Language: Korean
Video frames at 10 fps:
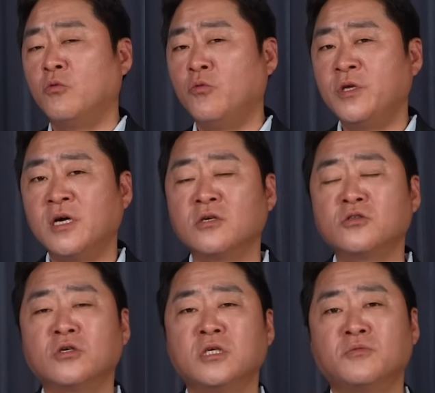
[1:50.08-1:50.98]
위장
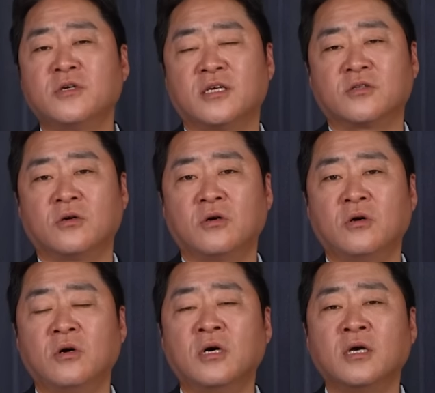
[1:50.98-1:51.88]
전입을
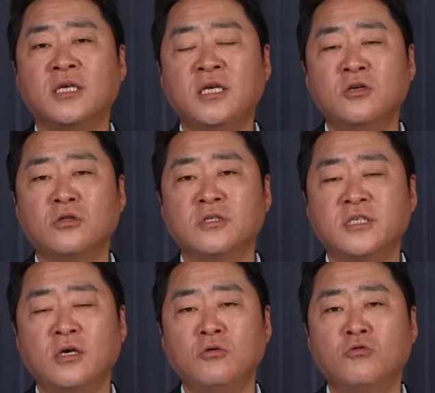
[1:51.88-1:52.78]
해서 이 년을
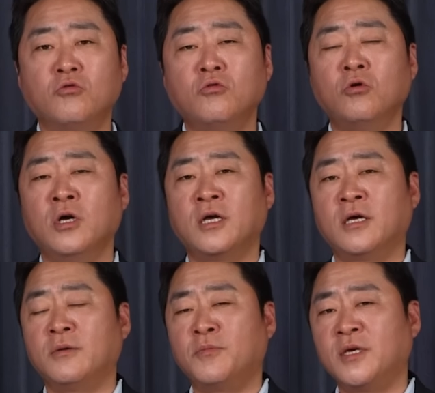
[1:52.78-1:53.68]
채우고
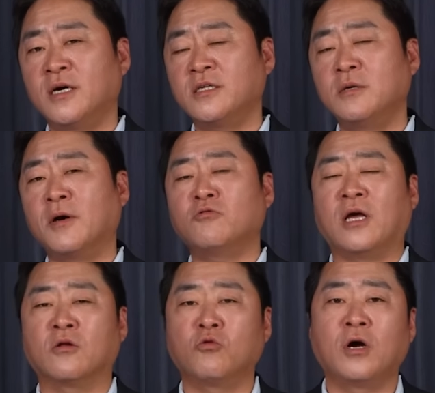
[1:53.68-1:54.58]
비과세를 받고
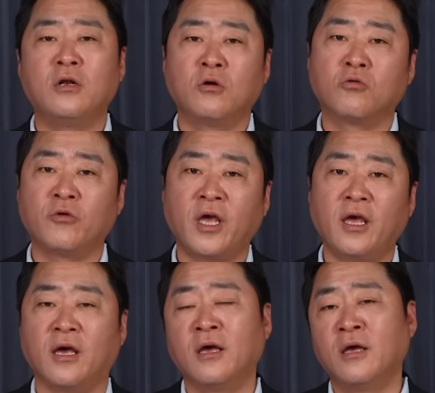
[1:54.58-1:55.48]
양도하려고
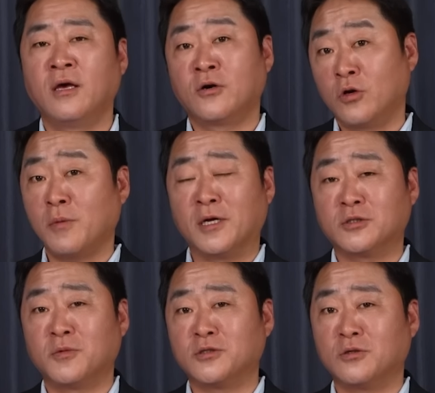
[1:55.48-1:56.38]
해. 그렇게
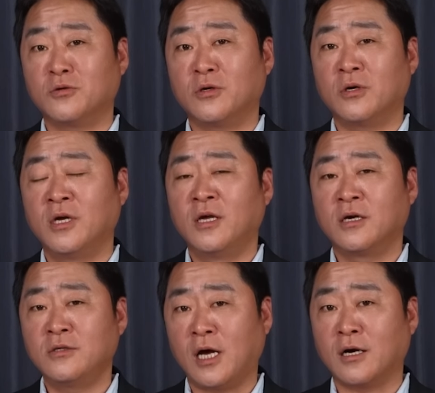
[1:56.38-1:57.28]
말씀하시는 거예요.
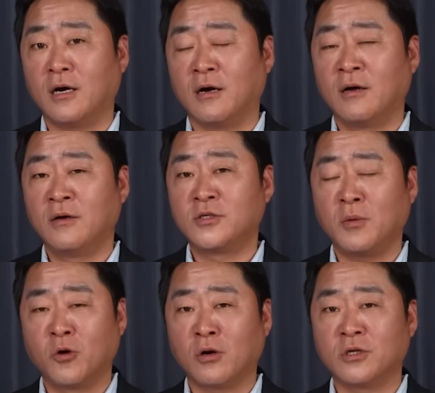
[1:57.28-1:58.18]
근데 아까 제가
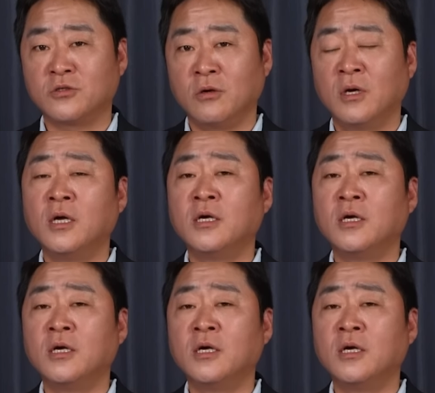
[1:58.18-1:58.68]
뭐라고 그랬죠?